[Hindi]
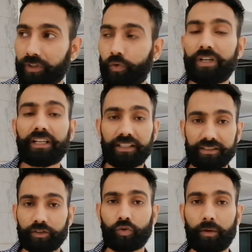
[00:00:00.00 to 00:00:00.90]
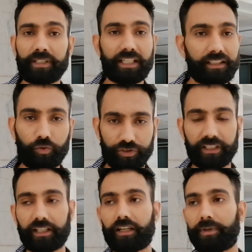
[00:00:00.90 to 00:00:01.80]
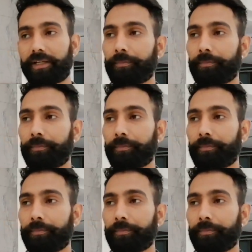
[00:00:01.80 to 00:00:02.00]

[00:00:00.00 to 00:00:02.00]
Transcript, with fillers: उन्हीं का आंसर दूंगा मैं ज़्यादा कुछ नहीं करना मैंने